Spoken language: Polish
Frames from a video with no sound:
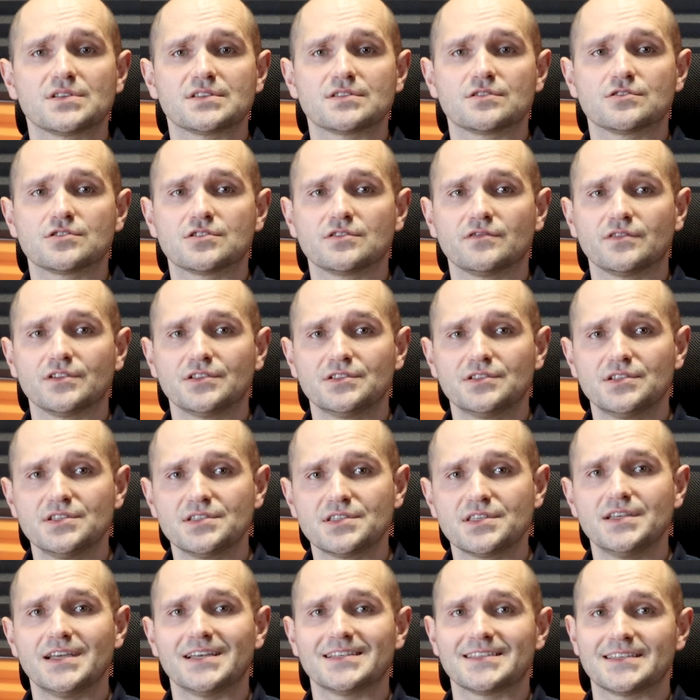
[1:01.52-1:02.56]
tu zastosować
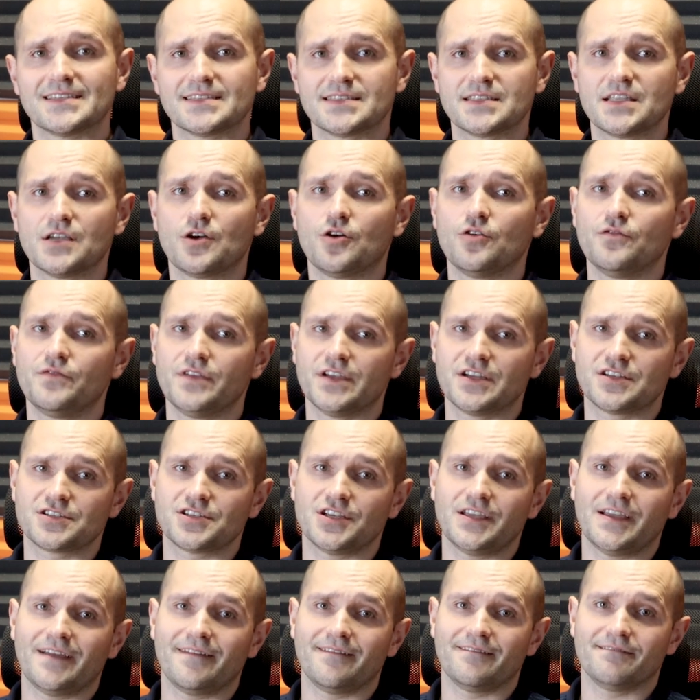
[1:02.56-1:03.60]
dyski SSD o
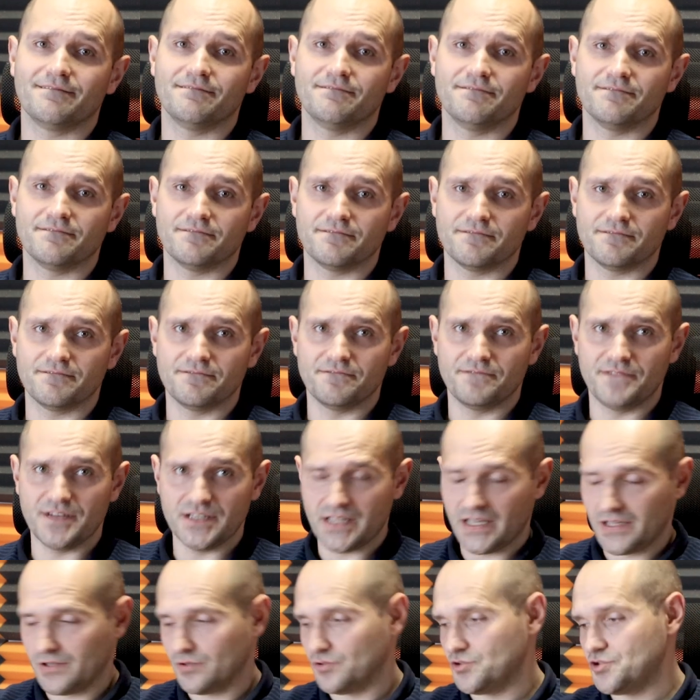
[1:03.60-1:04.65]
większej mm,
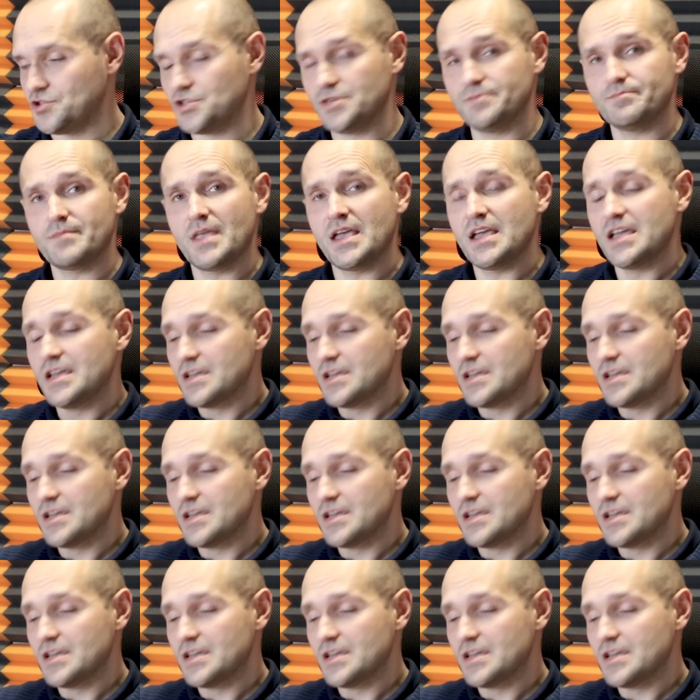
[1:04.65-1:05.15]
wydajności.